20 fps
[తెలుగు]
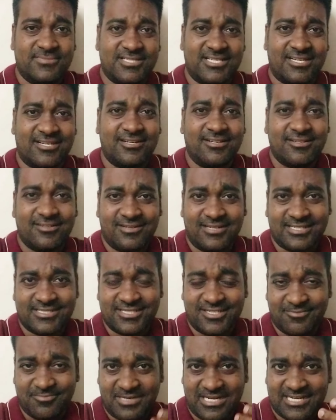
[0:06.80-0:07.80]
సరే
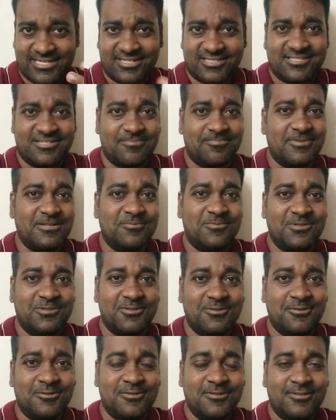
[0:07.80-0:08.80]
యాక్చువల్గా మ్యాటర్ చెప్పే
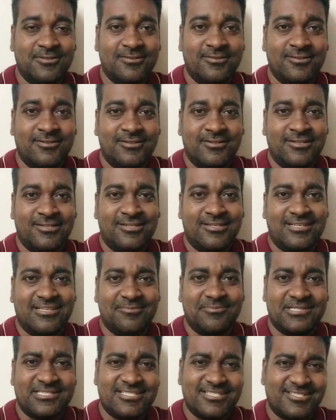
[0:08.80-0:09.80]
ముందు ఈ
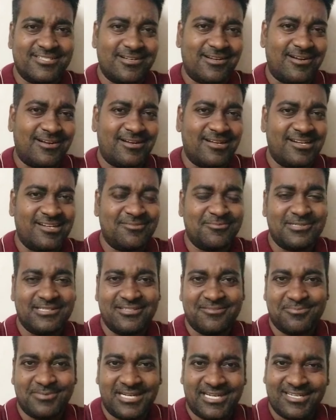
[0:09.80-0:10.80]
మధ్య
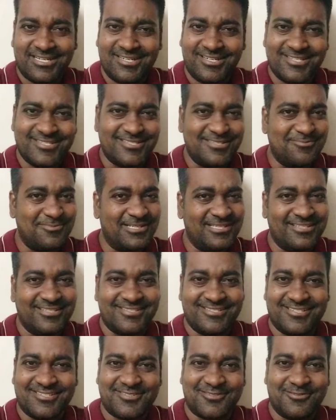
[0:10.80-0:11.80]
చాలామంది ప్యాన్ ఇండియా సినిమాలు
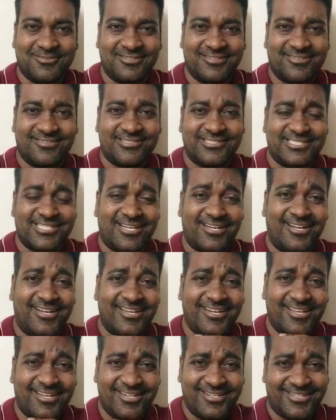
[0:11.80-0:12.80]
తీసేస్తున్నారు
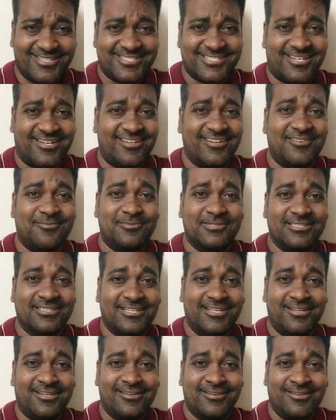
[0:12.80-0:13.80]
చాలా అంటే
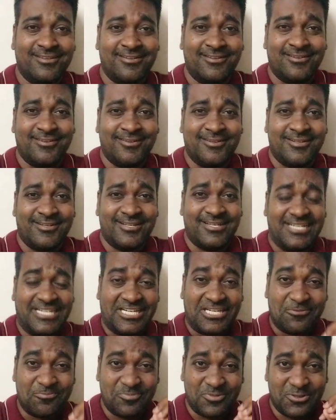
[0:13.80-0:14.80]
చాలామంది
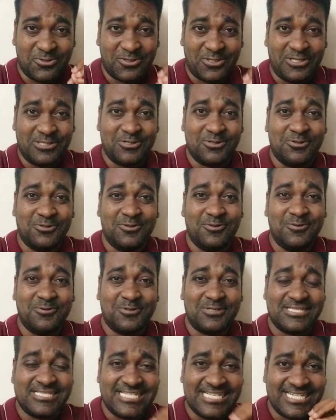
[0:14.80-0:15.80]
డెబ్యూ హీరోలు
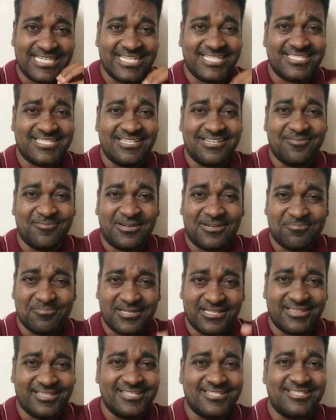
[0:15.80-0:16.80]
చిన్న సినిమా
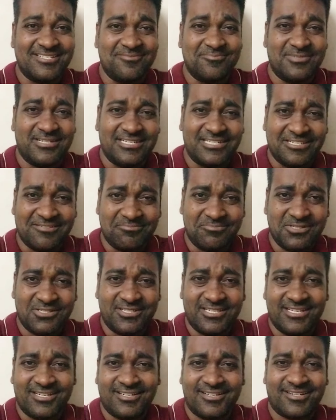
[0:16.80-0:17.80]
పెద్ద సినిమా డెబ్యూ
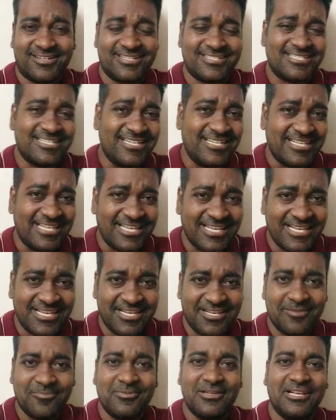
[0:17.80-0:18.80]
డైరెక్టర్ అసలు
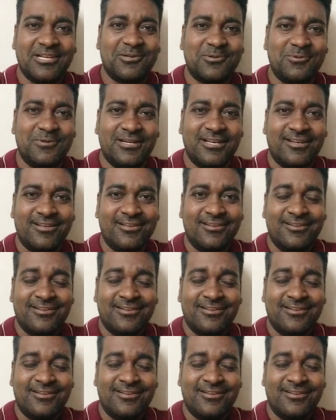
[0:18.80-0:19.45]
ఏం లేకుండా